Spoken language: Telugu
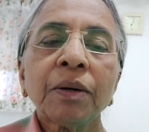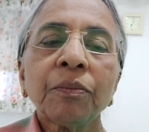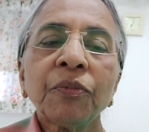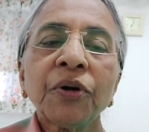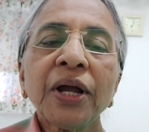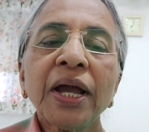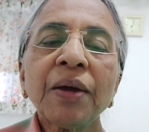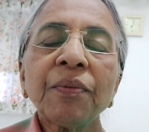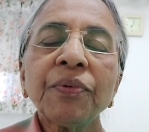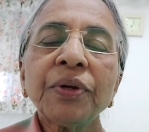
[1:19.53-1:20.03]

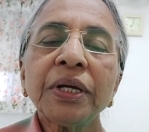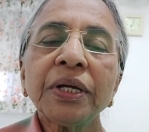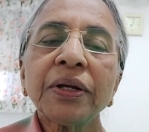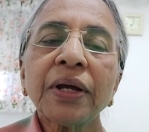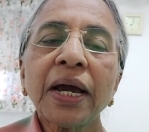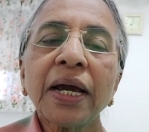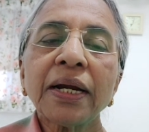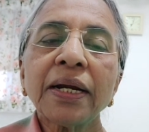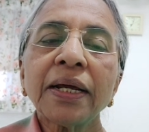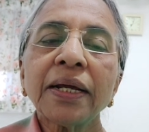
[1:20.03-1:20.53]

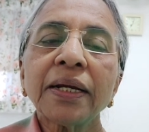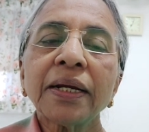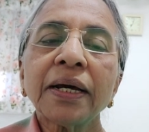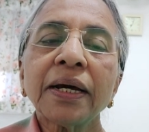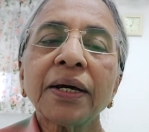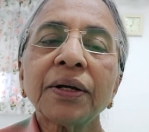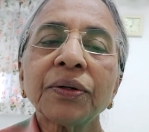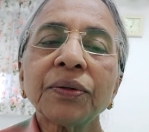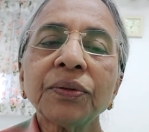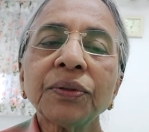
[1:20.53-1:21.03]
మోయవీరాయలైన
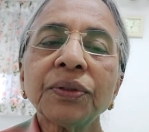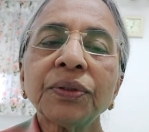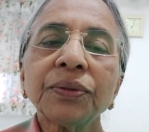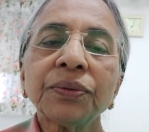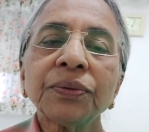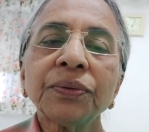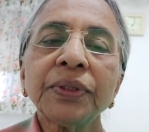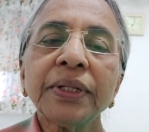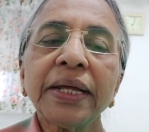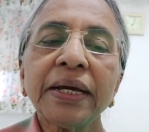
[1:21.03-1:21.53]
రూతు
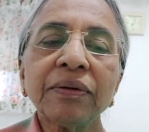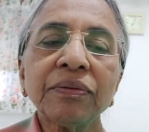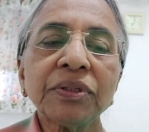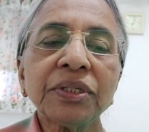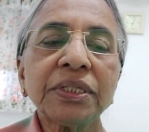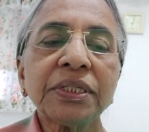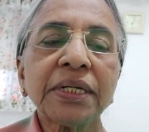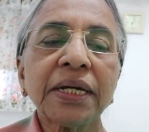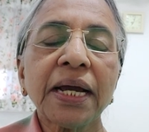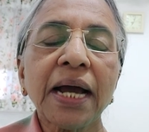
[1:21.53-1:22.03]

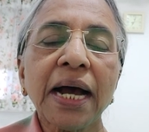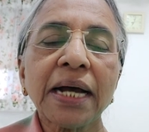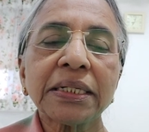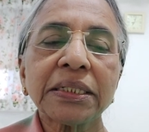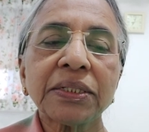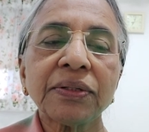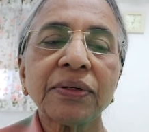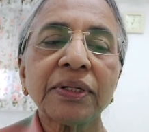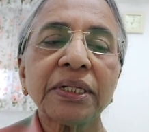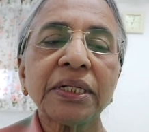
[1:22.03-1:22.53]
దేవునిచే
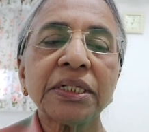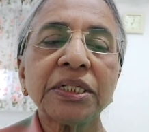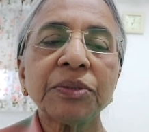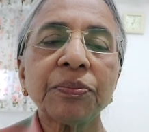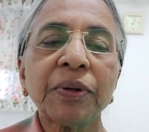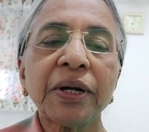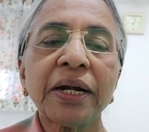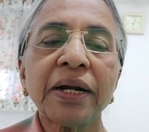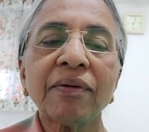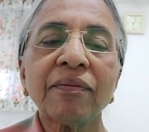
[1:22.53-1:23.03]

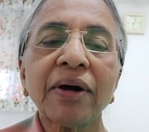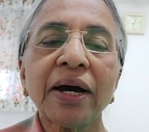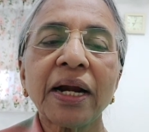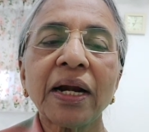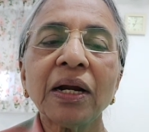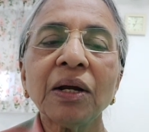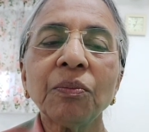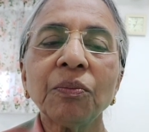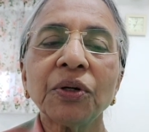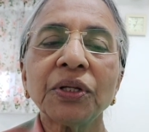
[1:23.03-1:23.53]
ఆశీర్వదించబడిన
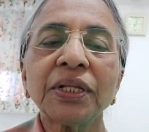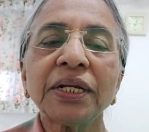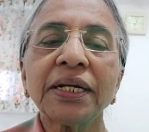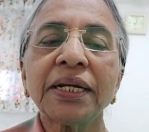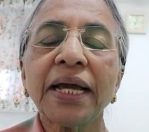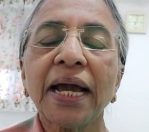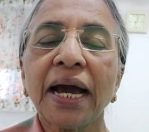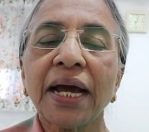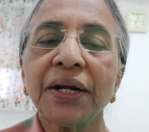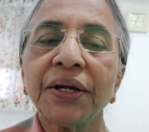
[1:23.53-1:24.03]
వారిలో
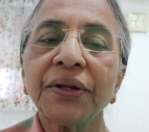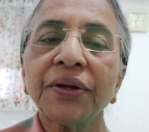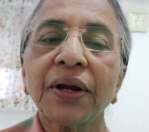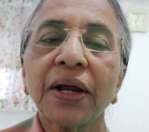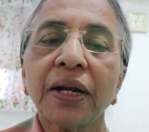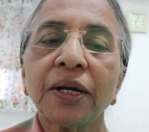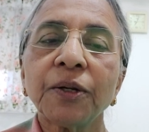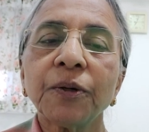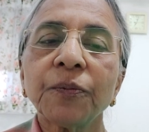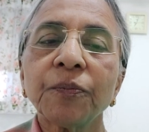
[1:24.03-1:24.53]
మొదటి
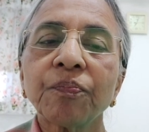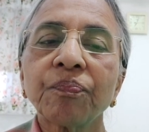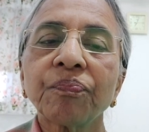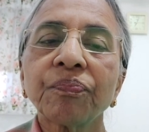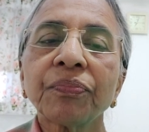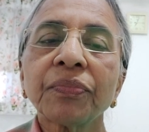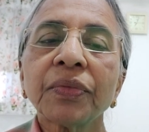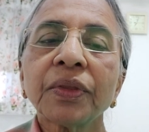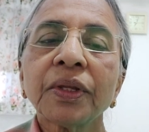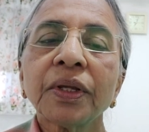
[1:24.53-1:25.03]
అన్నిరాలు
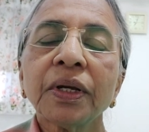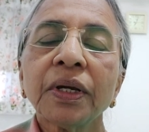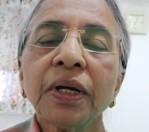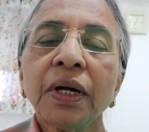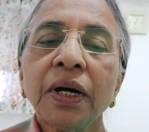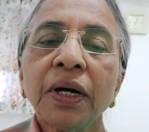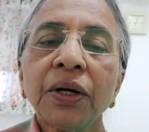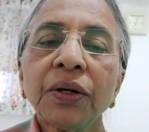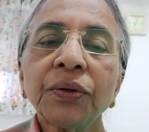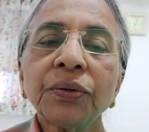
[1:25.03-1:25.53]

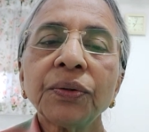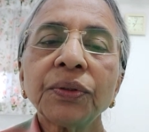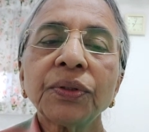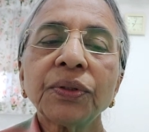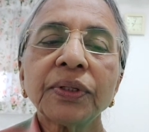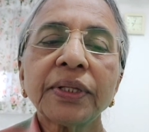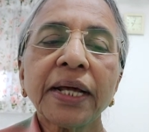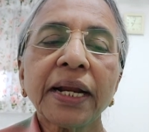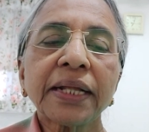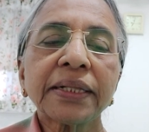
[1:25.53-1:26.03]

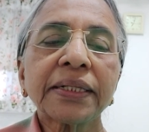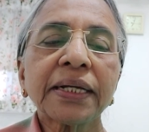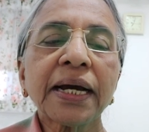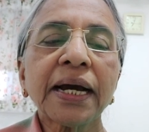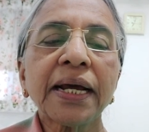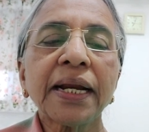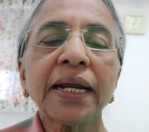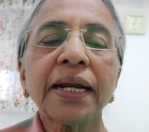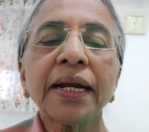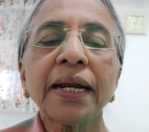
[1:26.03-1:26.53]
రూతు తన
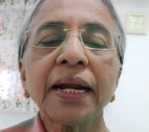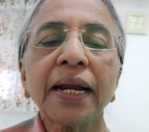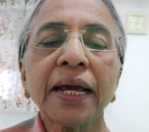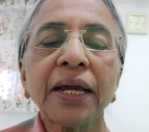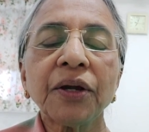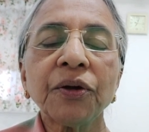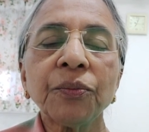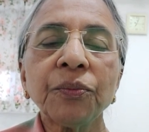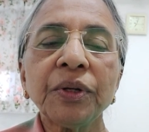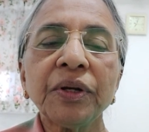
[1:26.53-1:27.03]
అత్తగారైన
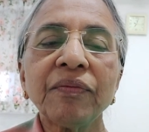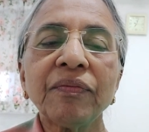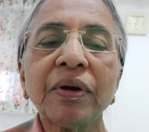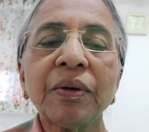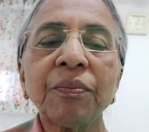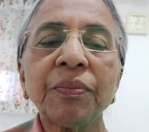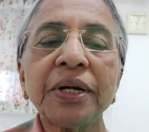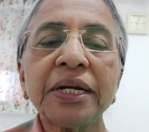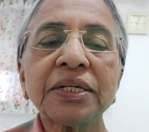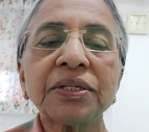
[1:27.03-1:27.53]
నయోమిని
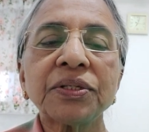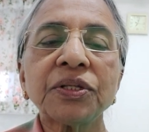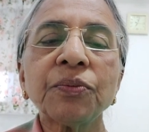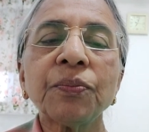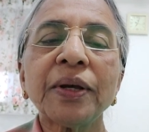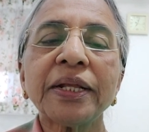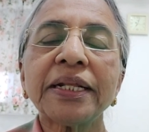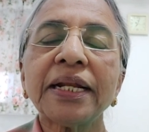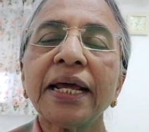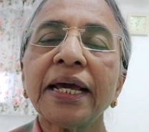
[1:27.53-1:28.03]
వెంబడిస్తూ
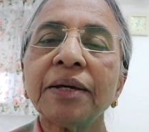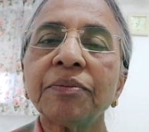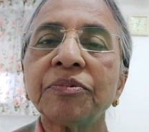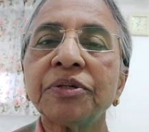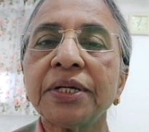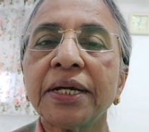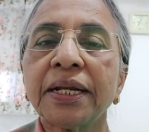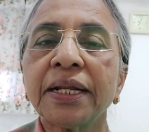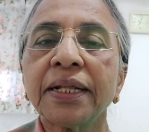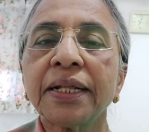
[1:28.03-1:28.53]
బెత్లహేం
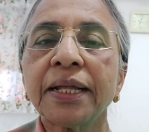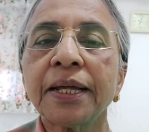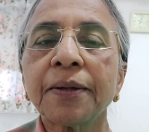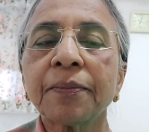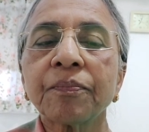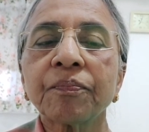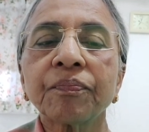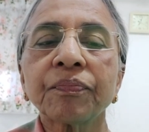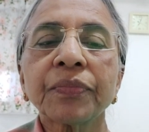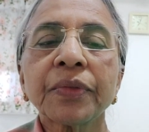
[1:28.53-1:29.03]
చేరింది
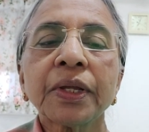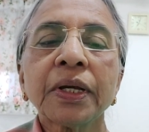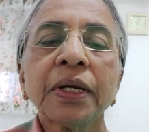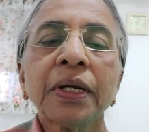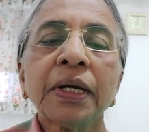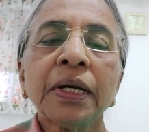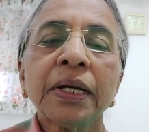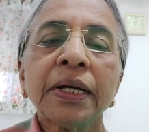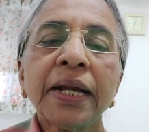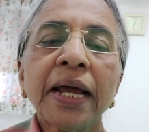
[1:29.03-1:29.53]

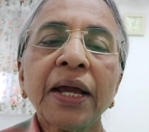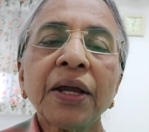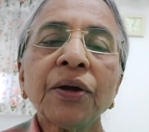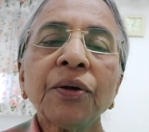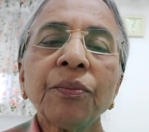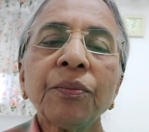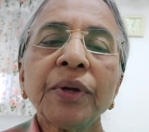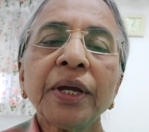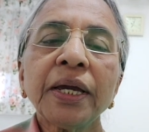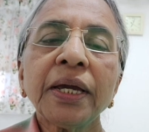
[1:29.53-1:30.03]

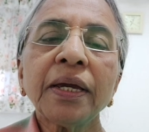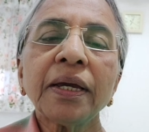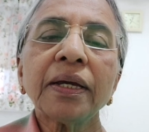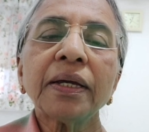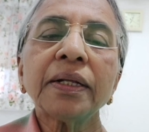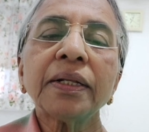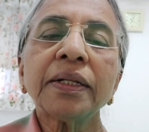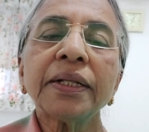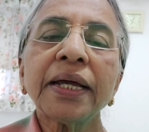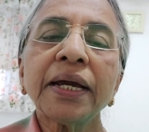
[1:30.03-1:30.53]
నయోమి
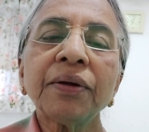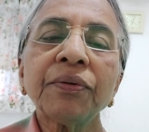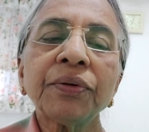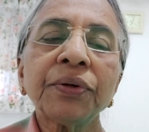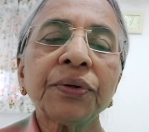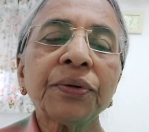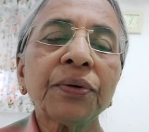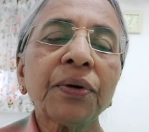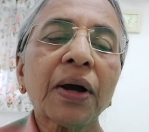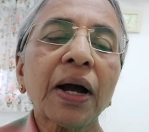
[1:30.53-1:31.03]

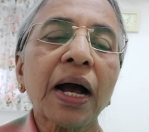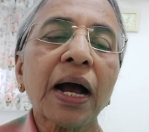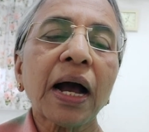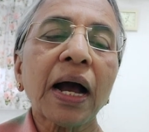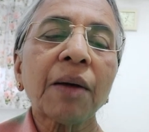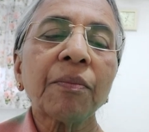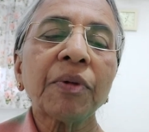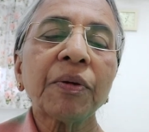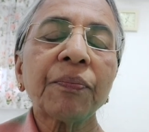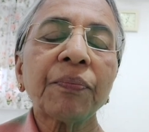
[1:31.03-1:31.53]
దేవుడు
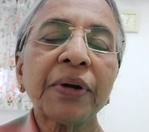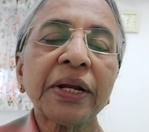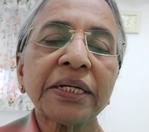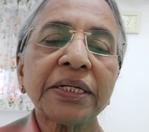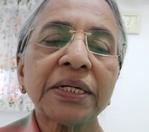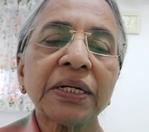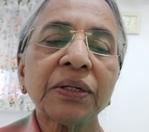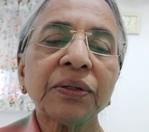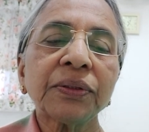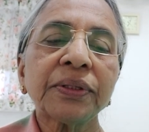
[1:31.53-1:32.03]
ఆమె
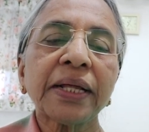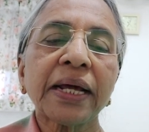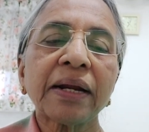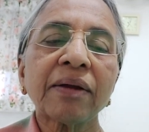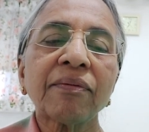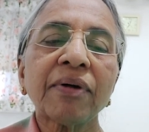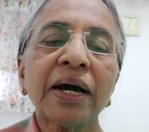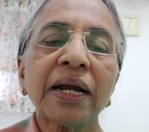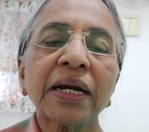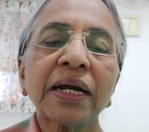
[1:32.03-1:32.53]
ప్రజలు
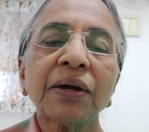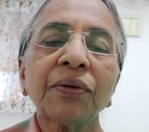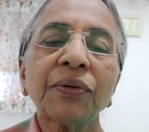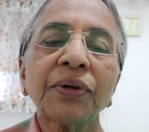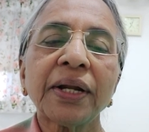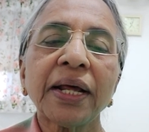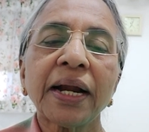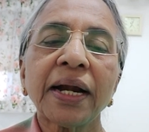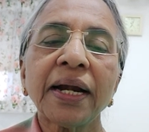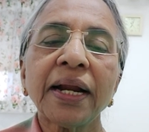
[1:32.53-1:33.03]
తనవారుగా
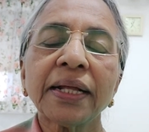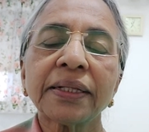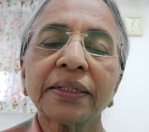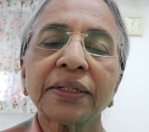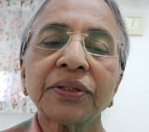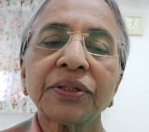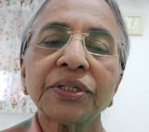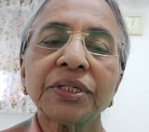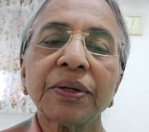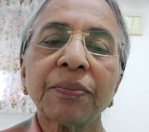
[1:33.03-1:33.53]
ఉంటారని
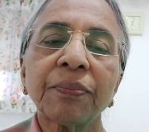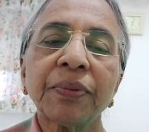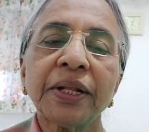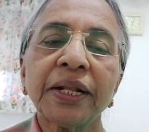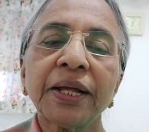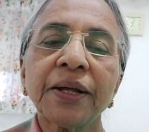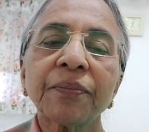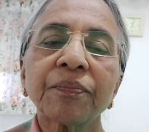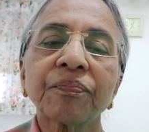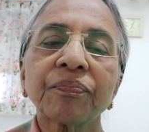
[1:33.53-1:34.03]
అతను చెప్పింది